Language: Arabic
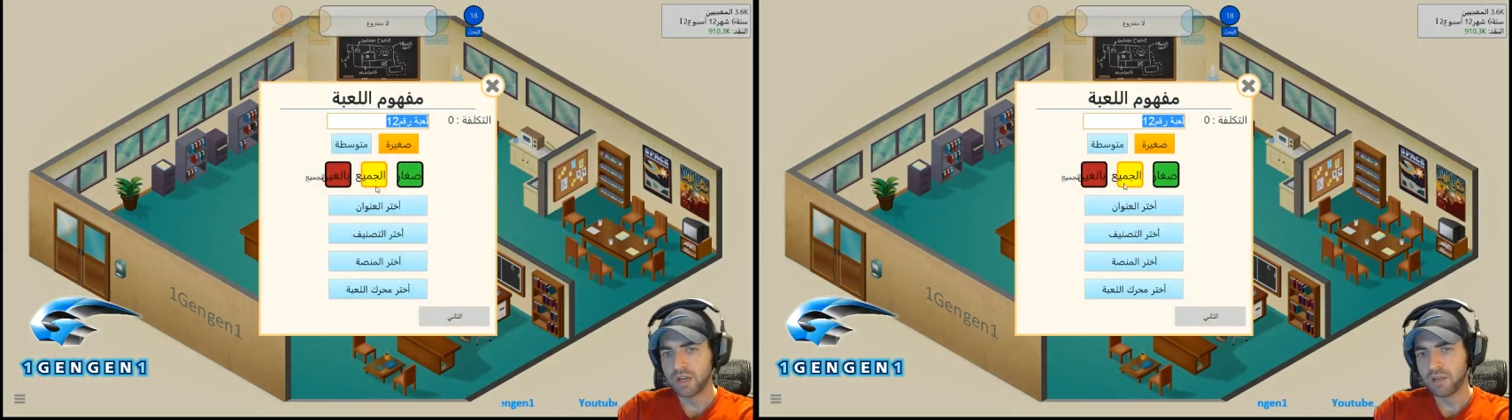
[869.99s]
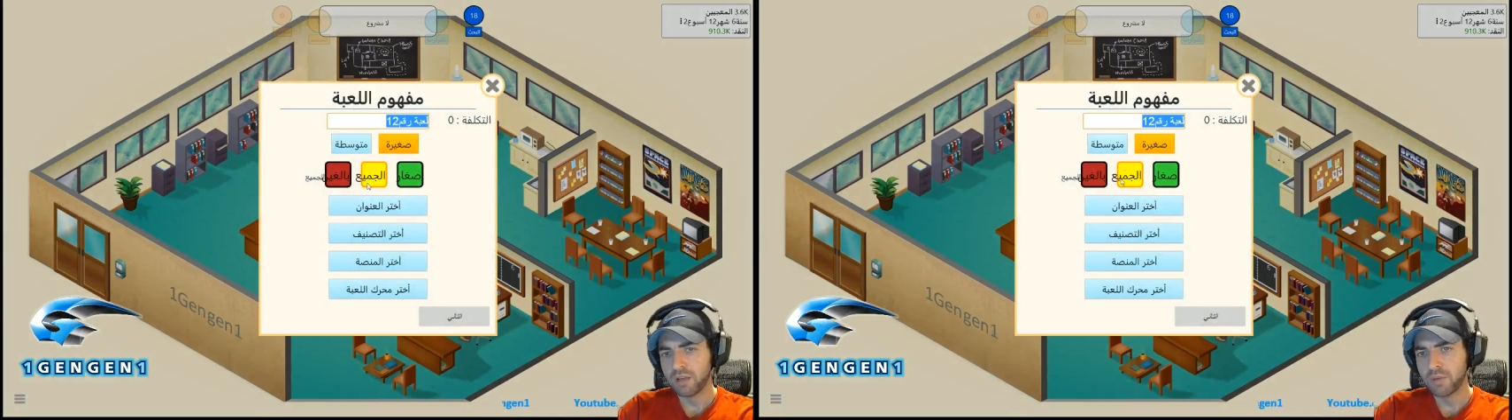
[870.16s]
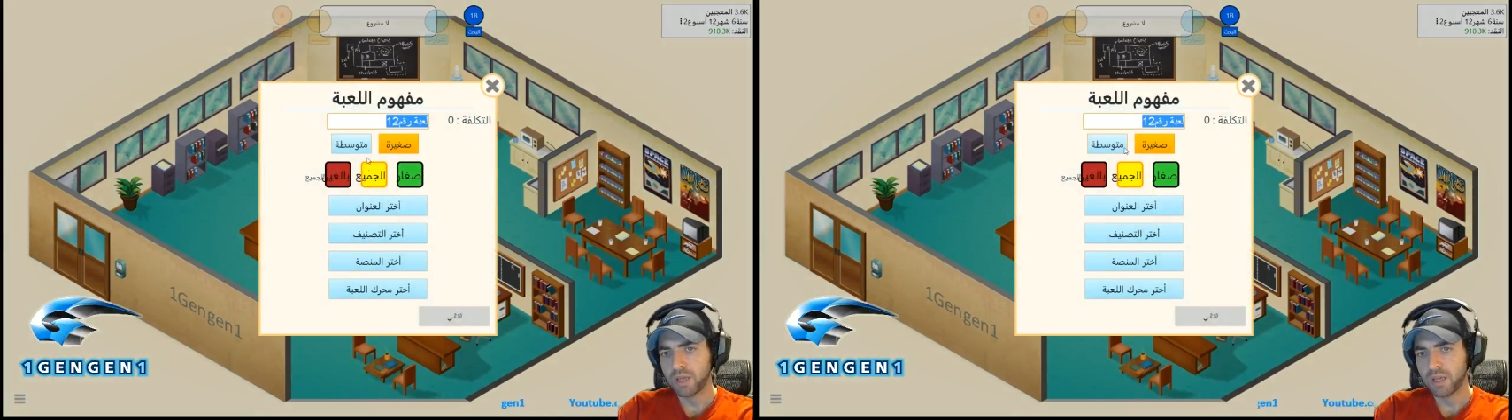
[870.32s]

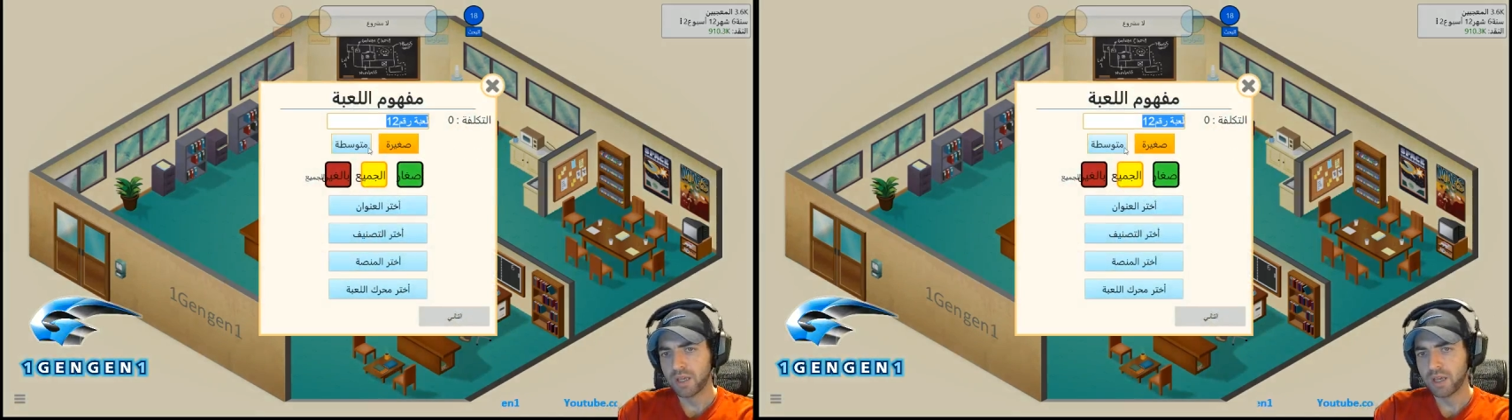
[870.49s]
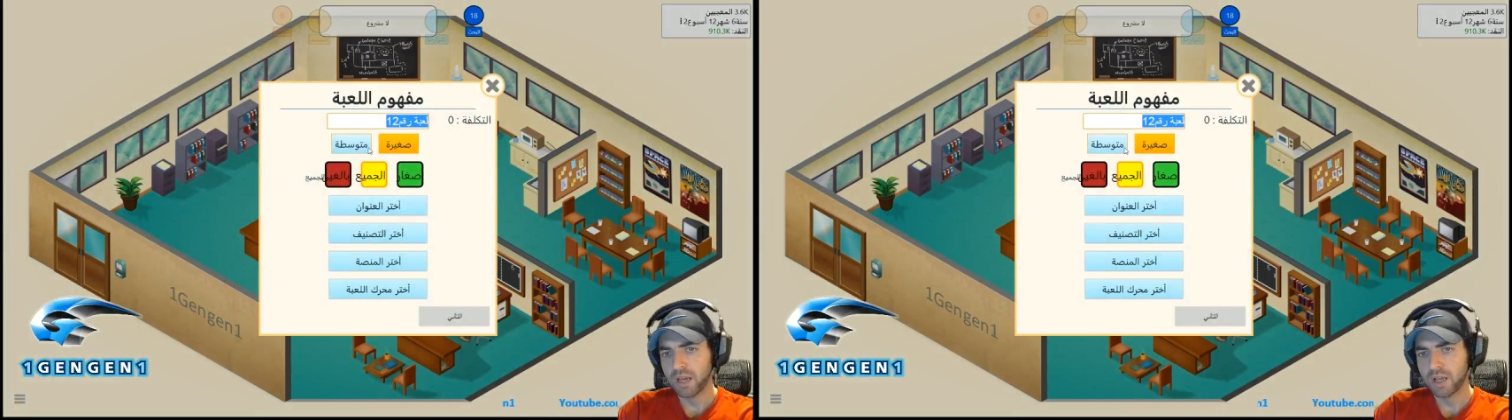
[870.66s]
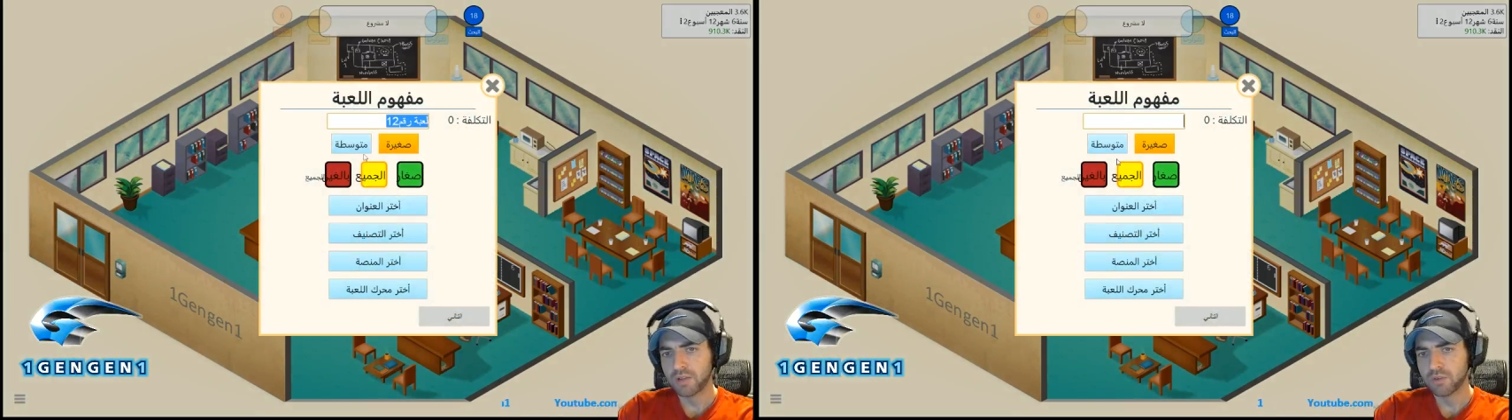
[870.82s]

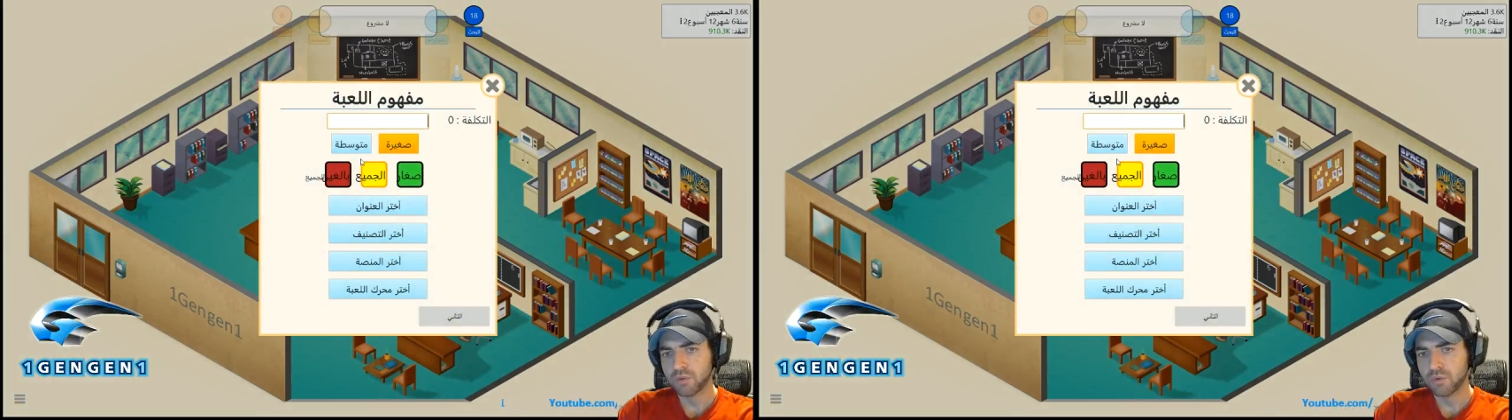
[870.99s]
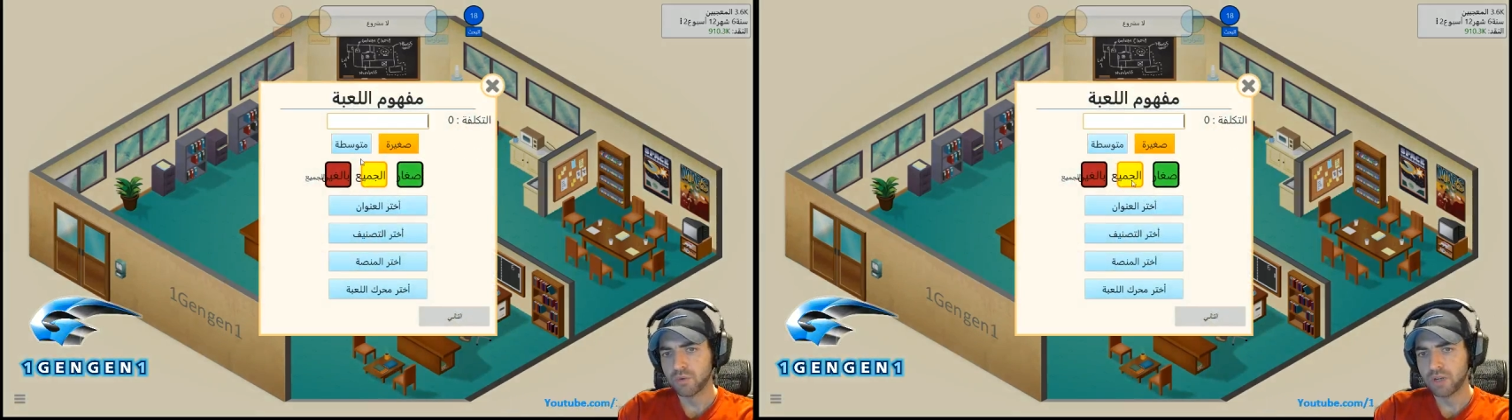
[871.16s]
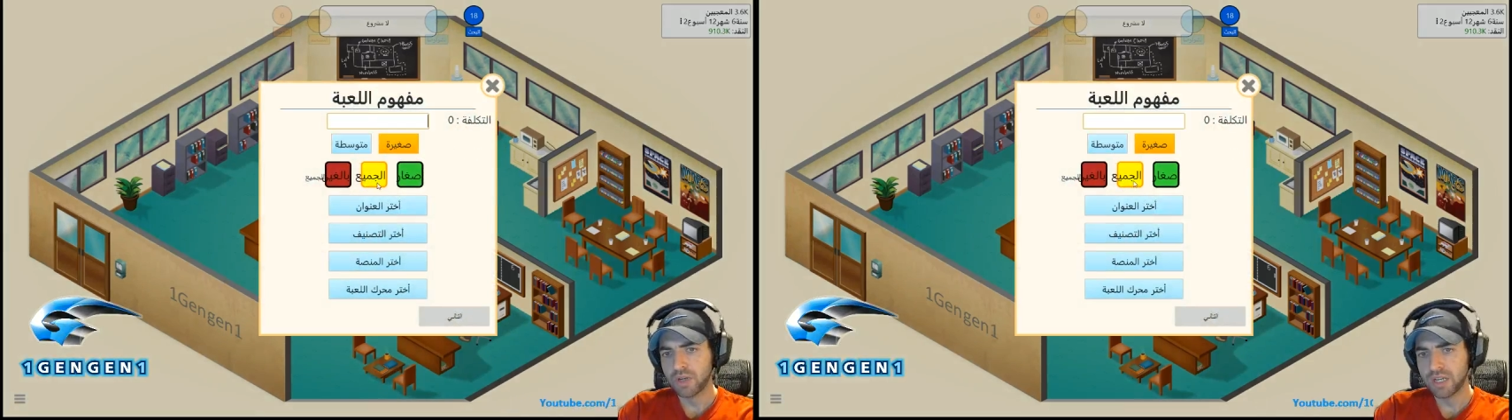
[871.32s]
اللعبة
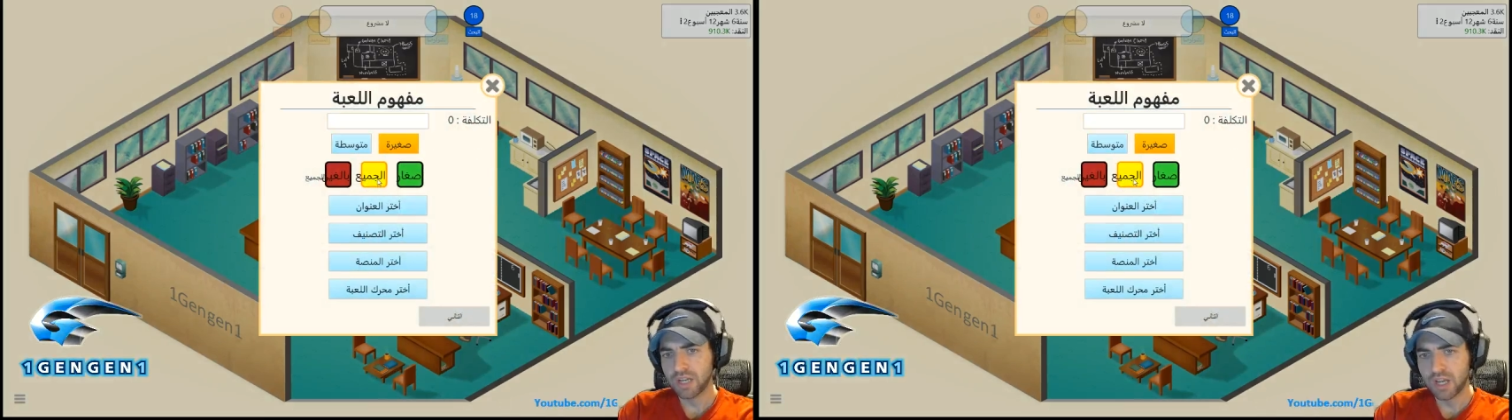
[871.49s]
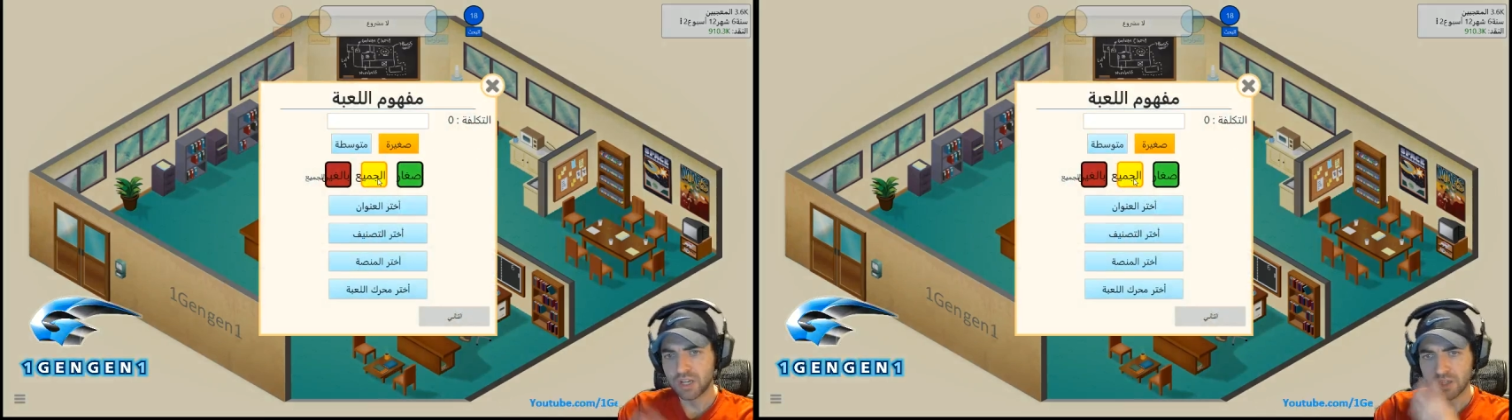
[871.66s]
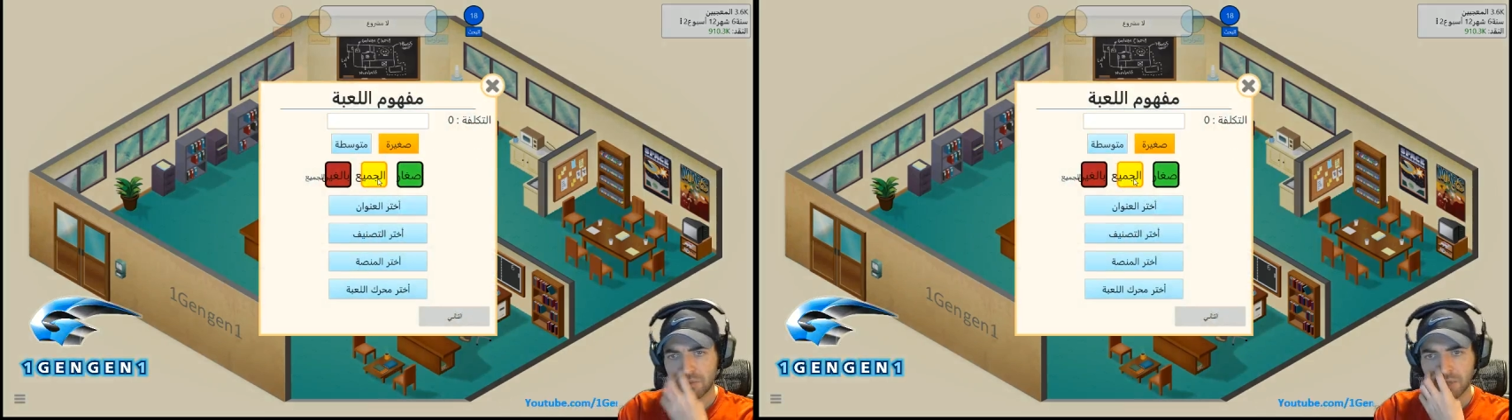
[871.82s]
حتكون
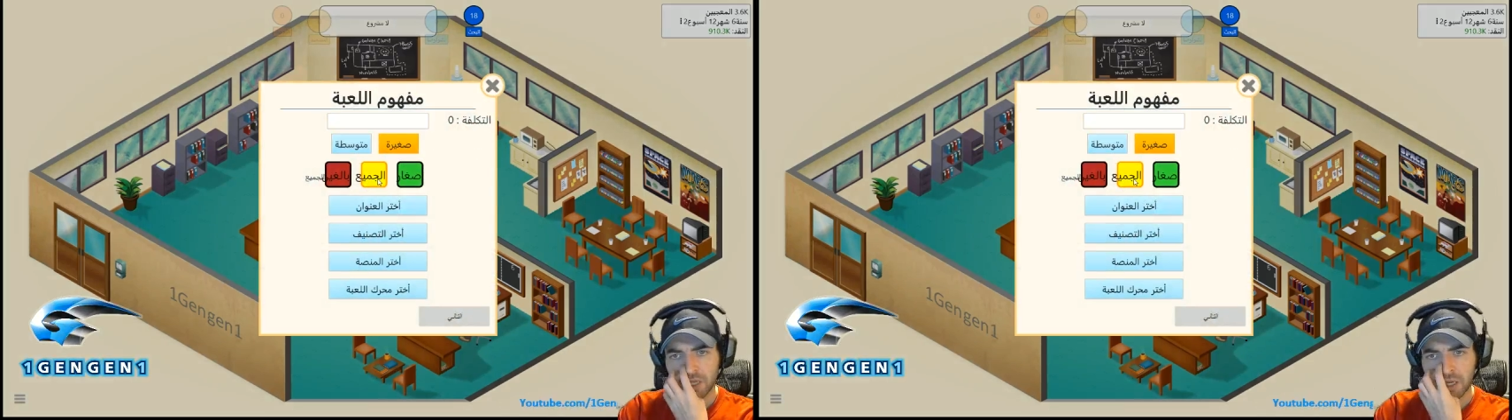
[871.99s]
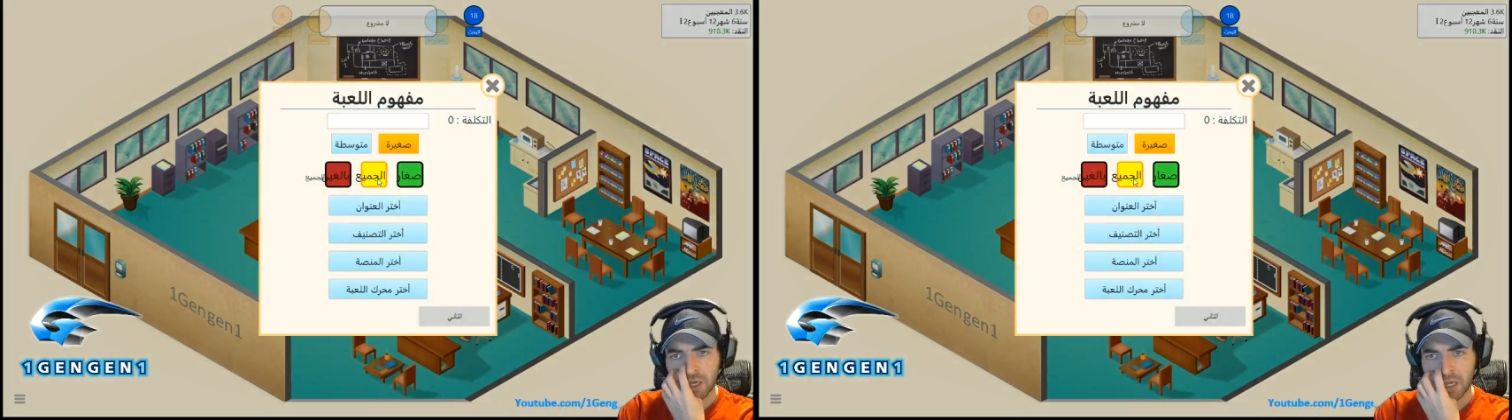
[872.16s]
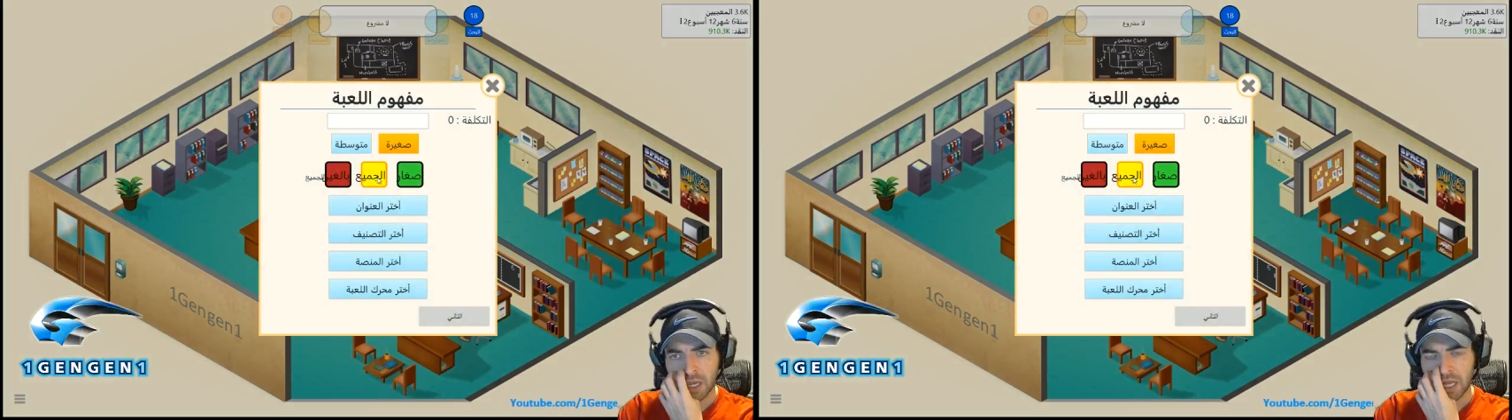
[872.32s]
للجميع